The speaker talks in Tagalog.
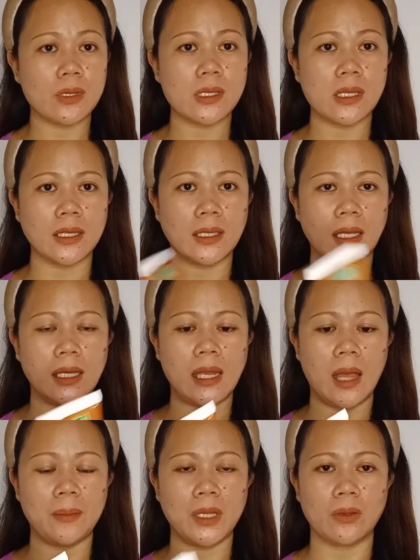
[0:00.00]
start ng
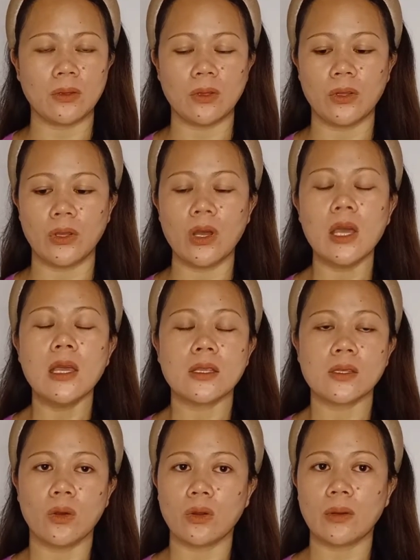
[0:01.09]
ginamit ko to, no?
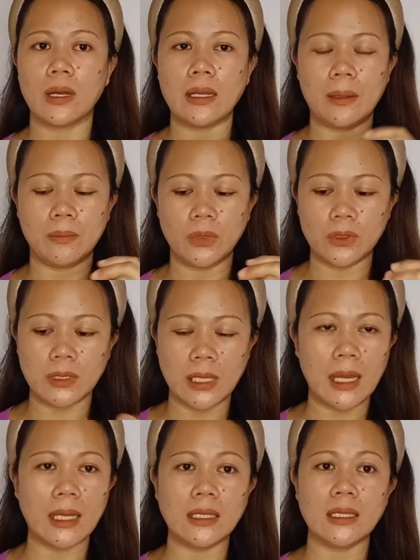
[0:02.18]
Sobrang lambot
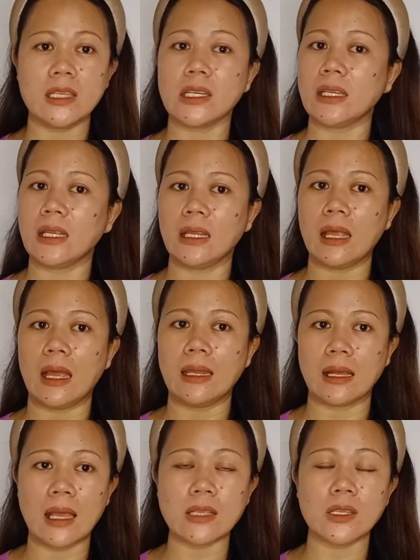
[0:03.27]
niya, hindi siya
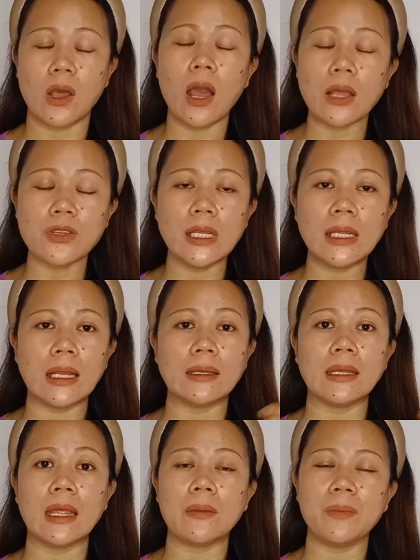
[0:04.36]
nanlalagas. Actually,
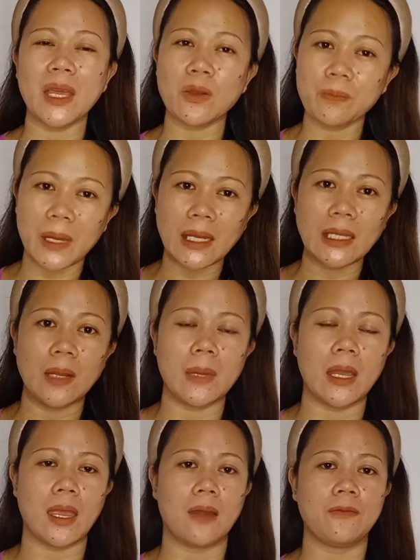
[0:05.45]
meron pa rin namang
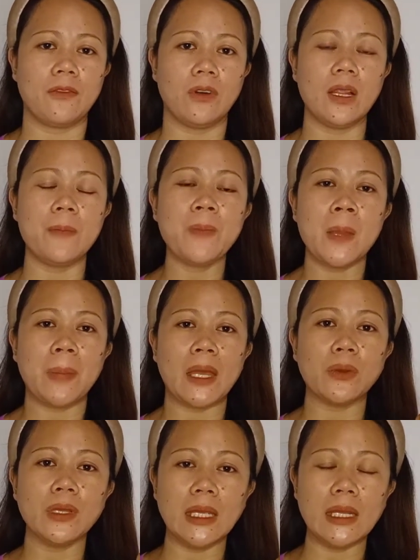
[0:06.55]
hair fall,
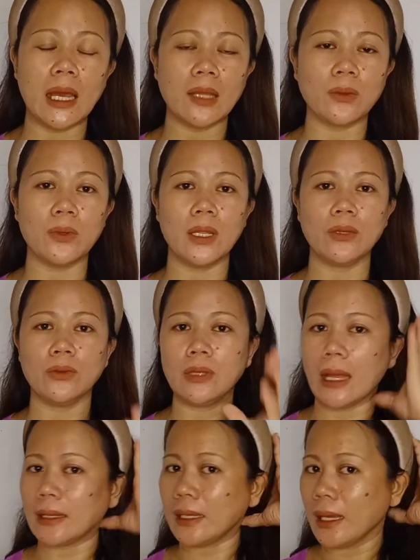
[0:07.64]
pero hindi nakatulad nung
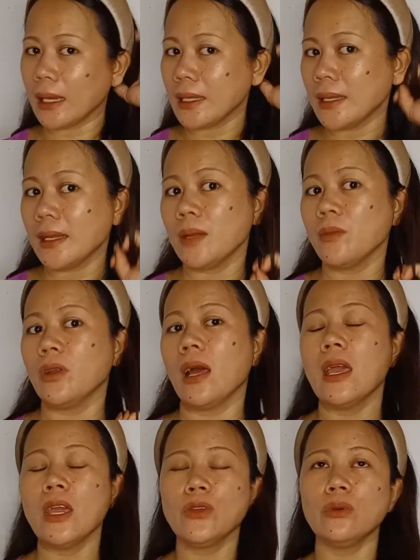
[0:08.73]
dati na ganyanin mo lang.
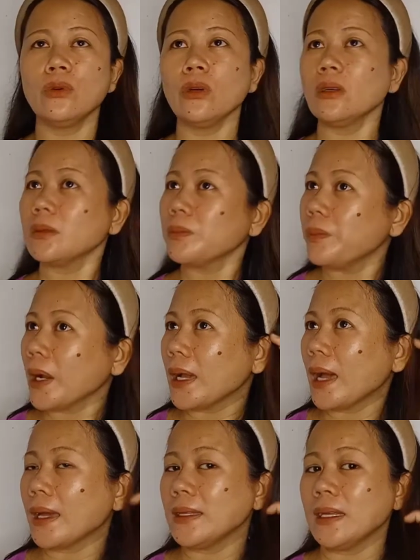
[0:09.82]
Yung
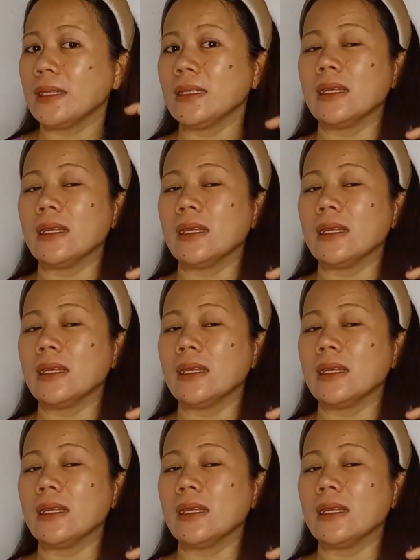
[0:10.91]
paggaganyan,